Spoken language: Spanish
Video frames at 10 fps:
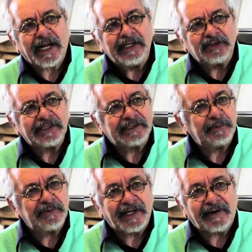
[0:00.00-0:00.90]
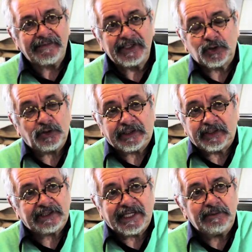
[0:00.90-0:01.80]
Hay otro tipo de narraciones
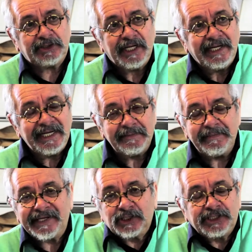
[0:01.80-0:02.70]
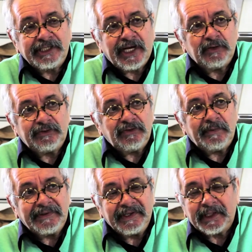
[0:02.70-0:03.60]
que estamos inmersos en ella
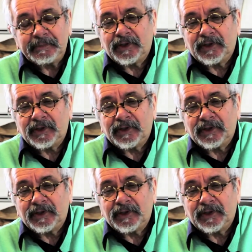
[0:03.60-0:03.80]
continuamente, que es,